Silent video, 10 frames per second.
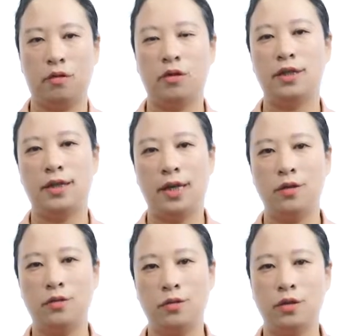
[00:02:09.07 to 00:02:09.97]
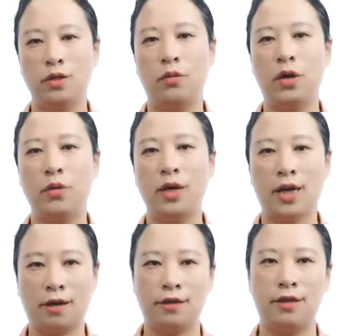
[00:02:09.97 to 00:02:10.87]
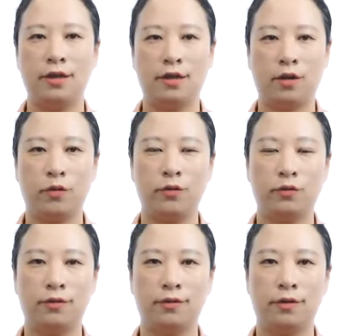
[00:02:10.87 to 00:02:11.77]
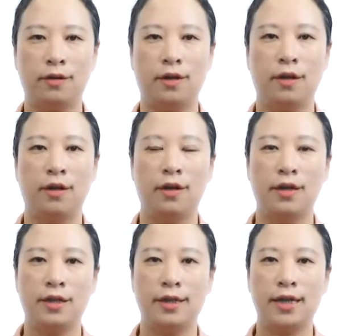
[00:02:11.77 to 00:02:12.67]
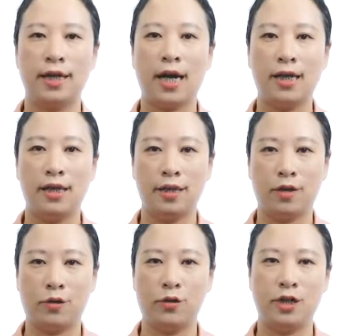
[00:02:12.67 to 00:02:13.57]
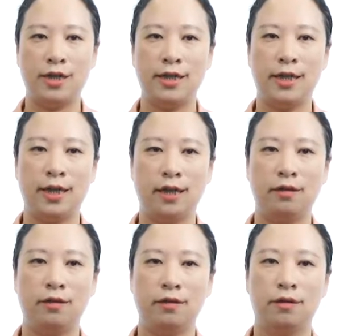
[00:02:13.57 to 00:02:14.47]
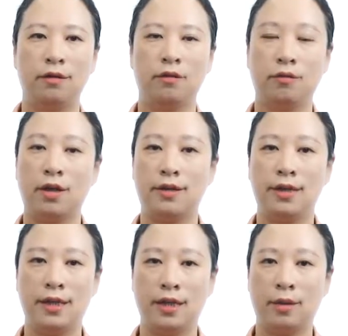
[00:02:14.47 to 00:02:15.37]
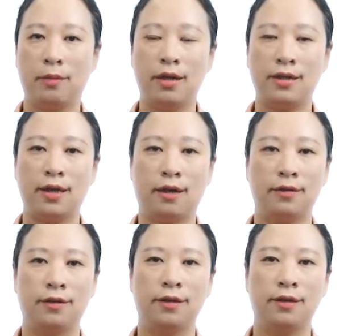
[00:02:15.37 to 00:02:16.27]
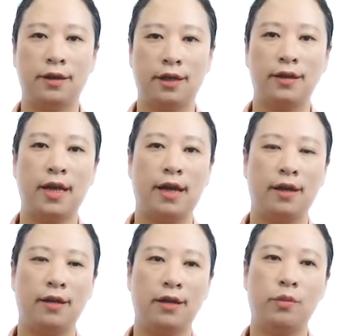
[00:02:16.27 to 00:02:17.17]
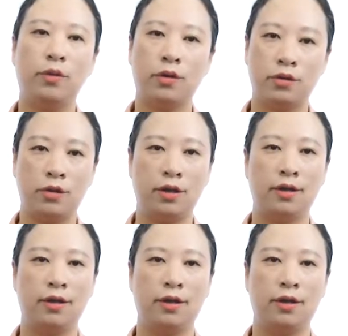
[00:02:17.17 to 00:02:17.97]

或者也许是微微仰视的角度，是在他人的小说世界里读到自己的梦想、等待和破碎。